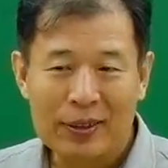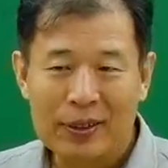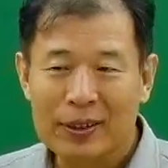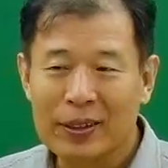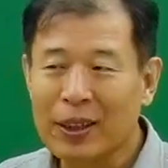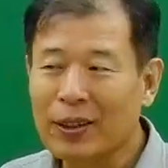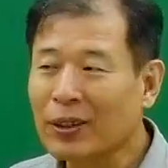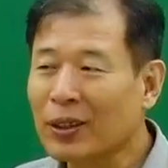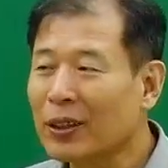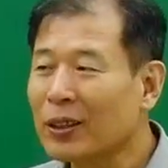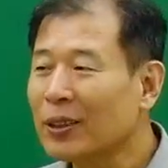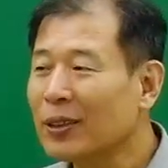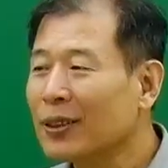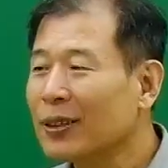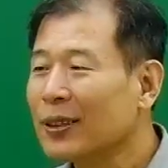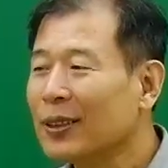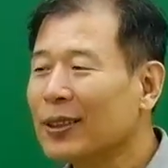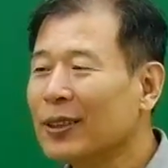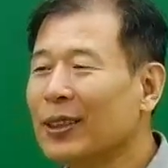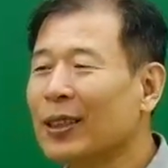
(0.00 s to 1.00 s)
그래서
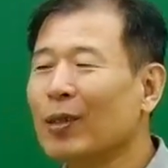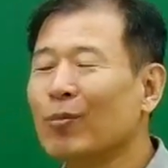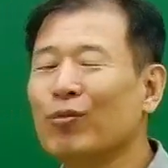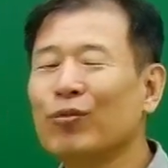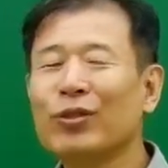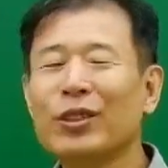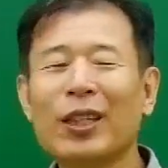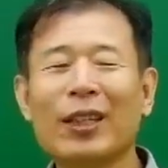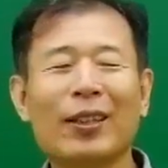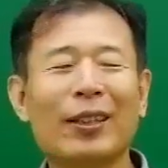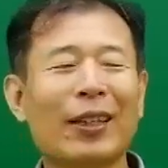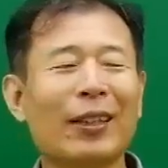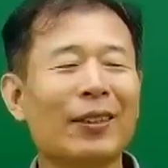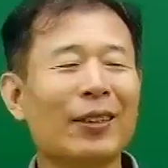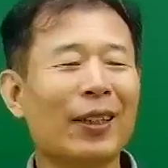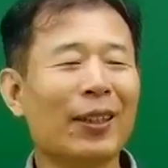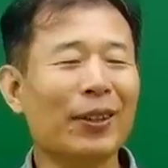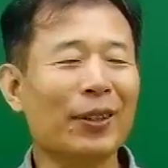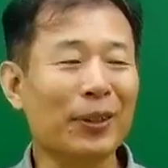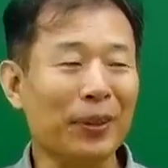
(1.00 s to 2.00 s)
이게 문제가 되는
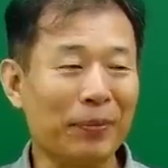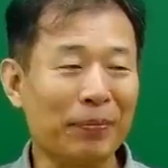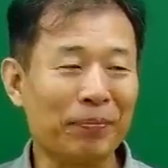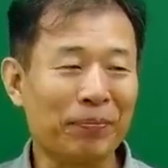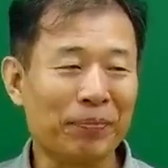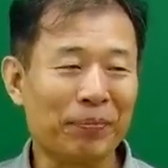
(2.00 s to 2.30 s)
게요.